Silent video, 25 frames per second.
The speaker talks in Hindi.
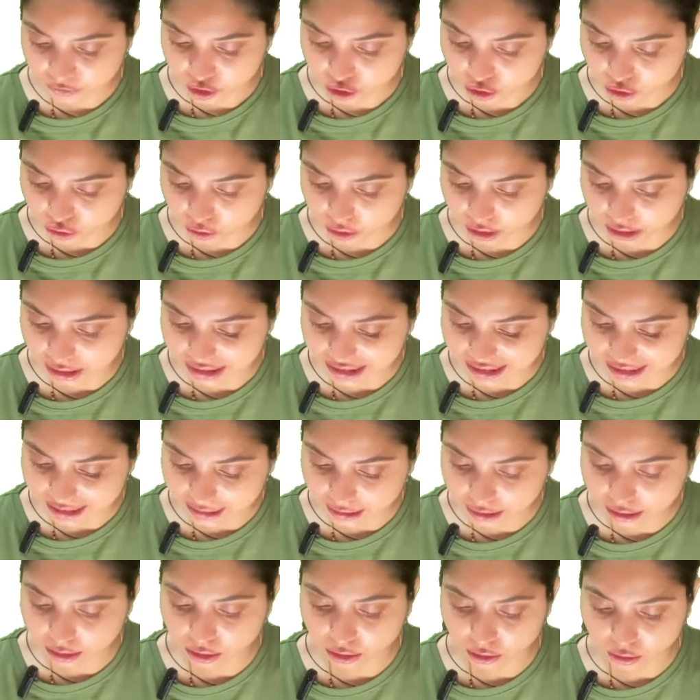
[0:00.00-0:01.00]
सो
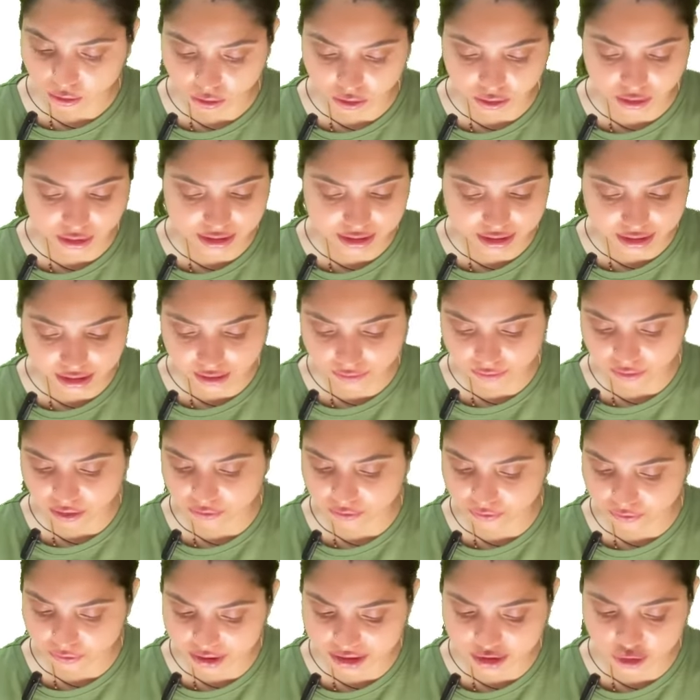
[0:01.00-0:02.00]
कलेक्ट और रिसीव अ
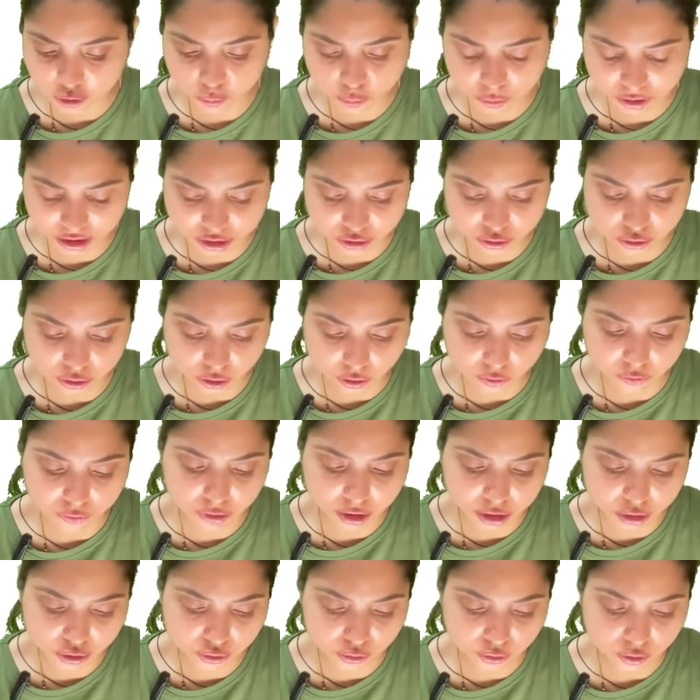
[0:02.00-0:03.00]
फ्रेश पीस ऑफ
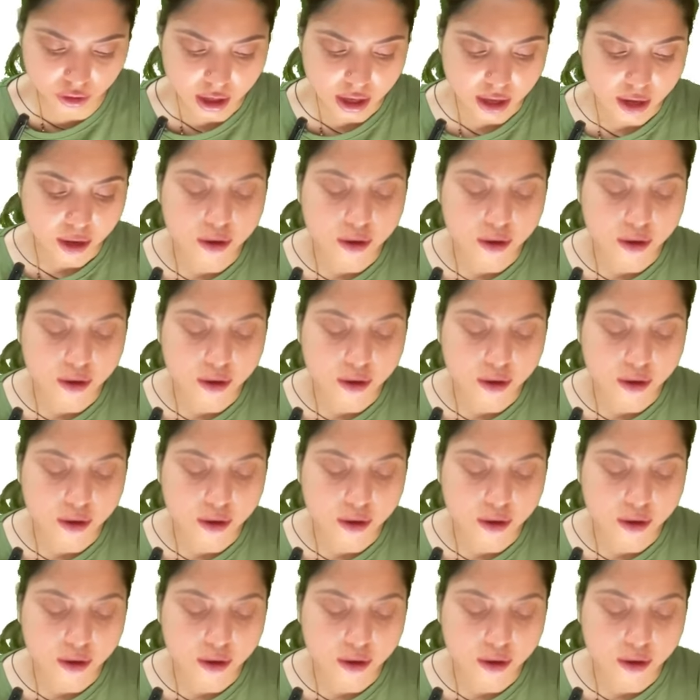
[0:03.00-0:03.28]
टिश्यू